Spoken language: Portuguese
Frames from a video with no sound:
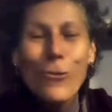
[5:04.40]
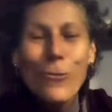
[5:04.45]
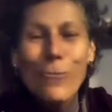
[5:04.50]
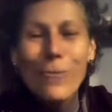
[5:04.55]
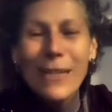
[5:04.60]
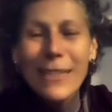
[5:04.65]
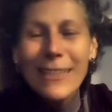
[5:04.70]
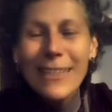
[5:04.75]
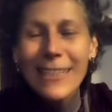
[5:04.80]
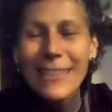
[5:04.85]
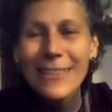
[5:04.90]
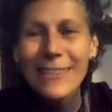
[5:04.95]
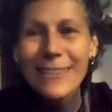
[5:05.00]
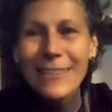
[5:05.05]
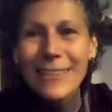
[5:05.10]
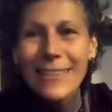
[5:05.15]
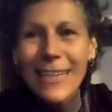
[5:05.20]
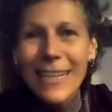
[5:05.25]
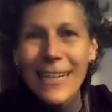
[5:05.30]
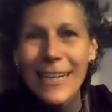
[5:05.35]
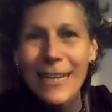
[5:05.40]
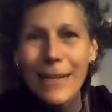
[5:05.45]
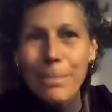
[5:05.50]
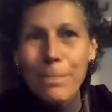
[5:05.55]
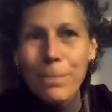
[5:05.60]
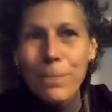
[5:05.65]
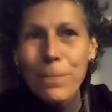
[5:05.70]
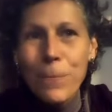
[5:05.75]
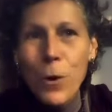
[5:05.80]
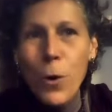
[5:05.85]
uma das
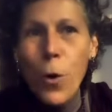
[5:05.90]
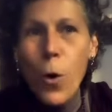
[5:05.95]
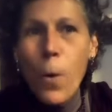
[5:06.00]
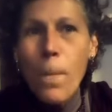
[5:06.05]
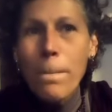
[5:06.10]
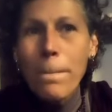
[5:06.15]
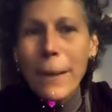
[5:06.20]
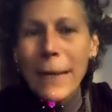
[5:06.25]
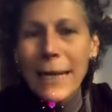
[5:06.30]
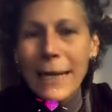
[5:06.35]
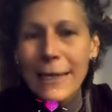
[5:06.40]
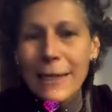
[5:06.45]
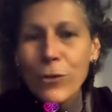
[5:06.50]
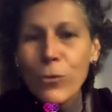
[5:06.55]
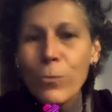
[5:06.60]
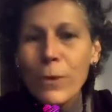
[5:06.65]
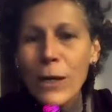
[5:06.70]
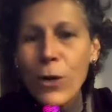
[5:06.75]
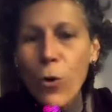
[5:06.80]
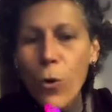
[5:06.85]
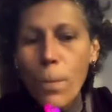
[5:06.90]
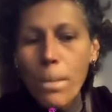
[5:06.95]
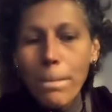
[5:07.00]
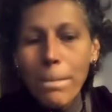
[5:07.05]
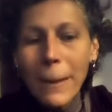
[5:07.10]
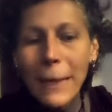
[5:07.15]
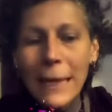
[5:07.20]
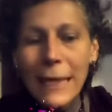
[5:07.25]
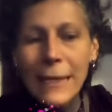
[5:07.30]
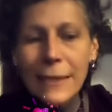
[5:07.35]
compre uma
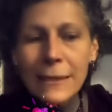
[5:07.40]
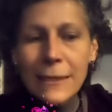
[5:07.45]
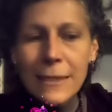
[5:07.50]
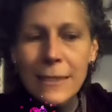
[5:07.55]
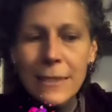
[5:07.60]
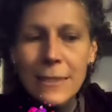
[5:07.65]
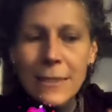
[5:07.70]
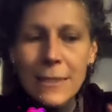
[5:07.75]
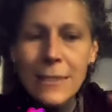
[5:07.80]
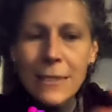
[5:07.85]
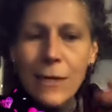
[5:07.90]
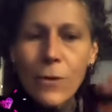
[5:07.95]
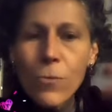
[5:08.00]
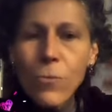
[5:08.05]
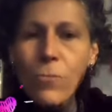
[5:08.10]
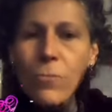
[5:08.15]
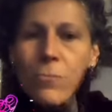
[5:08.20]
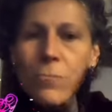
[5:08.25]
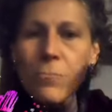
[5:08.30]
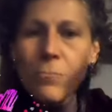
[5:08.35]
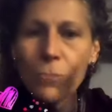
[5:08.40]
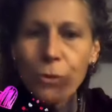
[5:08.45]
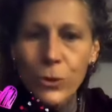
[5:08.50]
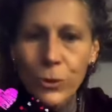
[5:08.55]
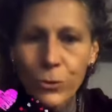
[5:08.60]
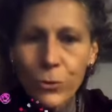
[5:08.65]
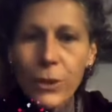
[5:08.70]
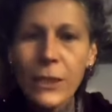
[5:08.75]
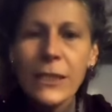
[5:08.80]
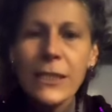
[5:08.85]
compreensão
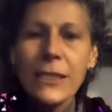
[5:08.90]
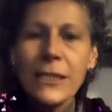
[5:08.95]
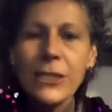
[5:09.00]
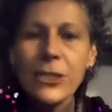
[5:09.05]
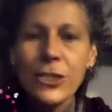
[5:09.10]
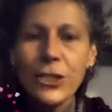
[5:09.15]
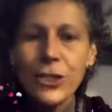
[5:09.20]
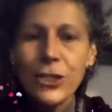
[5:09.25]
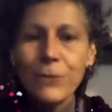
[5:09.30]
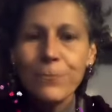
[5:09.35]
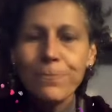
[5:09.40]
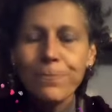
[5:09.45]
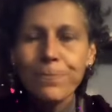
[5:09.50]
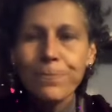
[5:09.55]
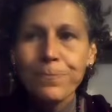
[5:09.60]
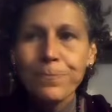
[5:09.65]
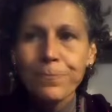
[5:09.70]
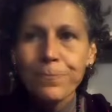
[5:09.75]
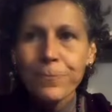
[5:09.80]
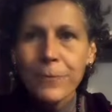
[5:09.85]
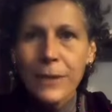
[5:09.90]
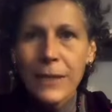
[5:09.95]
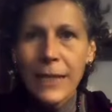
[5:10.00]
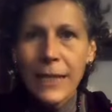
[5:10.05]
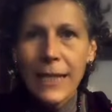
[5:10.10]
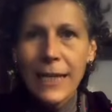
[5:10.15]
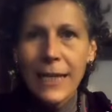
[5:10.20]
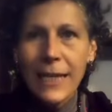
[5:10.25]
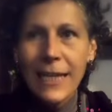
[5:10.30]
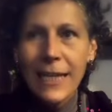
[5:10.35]
muito grande
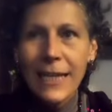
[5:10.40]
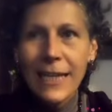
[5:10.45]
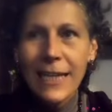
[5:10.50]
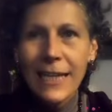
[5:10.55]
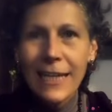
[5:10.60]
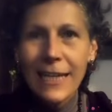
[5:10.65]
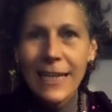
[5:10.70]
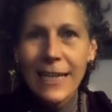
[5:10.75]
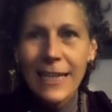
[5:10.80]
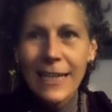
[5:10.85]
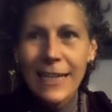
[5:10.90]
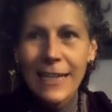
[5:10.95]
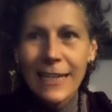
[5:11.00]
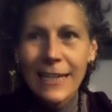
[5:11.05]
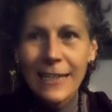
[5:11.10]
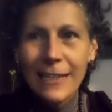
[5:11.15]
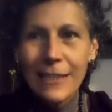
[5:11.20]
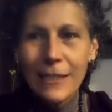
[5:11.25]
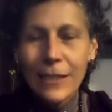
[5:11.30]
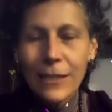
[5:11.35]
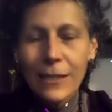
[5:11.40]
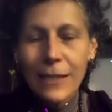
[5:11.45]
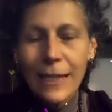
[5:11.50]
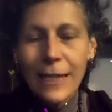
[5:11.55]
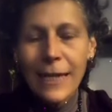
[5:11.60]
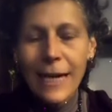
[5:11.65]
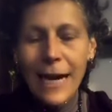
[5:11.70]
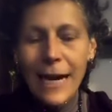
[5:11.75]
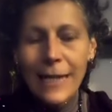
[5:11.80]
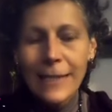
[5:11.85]
eh,
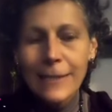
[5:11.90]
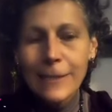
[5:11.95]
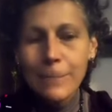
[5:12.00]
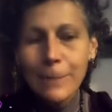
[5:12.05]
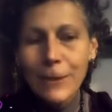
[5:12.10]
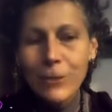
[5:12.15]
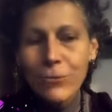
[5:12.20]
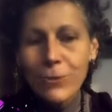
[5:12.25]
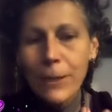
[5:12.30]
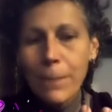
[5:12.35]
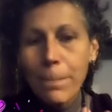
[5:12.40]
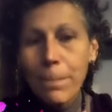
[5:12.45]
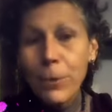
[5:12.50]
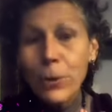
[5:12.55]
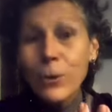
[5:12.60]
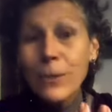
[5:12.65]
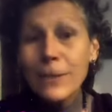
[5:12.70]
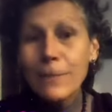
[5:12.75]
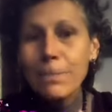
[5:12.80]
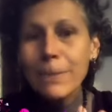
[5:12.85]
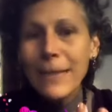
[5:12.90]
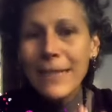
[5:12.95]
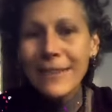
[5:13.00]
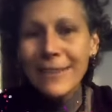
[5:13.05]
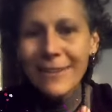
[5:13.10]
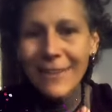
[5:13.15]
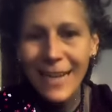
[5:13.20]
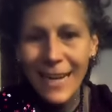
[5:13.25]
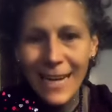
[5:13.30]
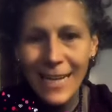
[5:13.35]
é a respeito da
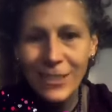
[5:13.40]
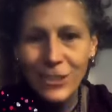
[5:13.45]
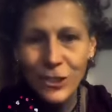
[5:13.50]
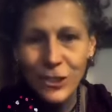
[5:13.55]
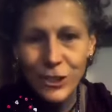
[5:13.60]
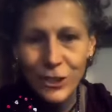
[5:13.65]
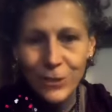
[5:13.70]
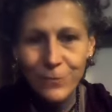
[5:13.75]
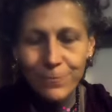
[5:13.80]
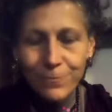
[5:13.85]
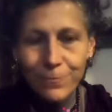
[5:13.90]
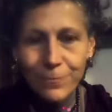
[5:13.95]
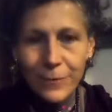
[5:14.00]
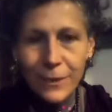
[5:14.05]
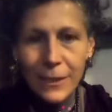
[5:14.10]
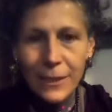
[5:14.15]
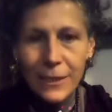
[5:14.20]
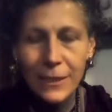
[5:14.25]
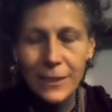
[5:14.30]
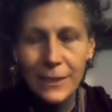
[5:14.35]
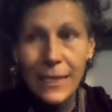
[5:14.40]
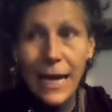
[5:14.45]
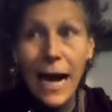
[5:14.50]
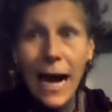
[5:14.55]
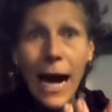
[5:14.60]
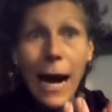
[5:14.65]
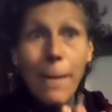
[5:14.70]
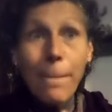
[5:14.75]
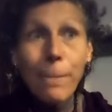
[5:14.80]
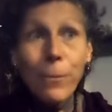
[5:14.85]
prosperidade,
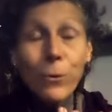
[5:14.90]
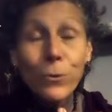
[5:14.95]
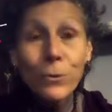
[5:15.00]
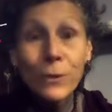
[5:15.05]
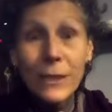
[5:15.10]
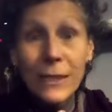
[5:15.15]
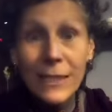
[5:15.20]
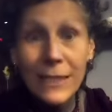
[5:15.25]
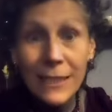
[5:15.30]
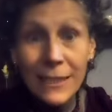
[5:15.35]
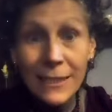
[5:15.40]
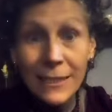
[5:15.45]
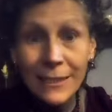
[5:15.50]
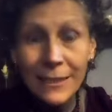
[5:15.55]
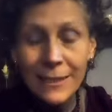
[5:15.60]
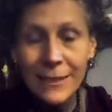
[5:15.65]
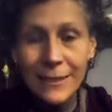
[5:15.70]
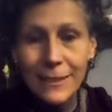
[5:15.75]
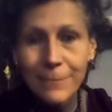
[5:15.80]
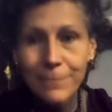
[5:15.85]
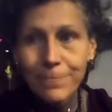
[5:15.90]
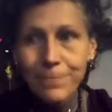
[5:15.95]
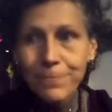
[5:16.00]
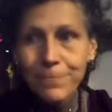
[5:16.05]
da abundância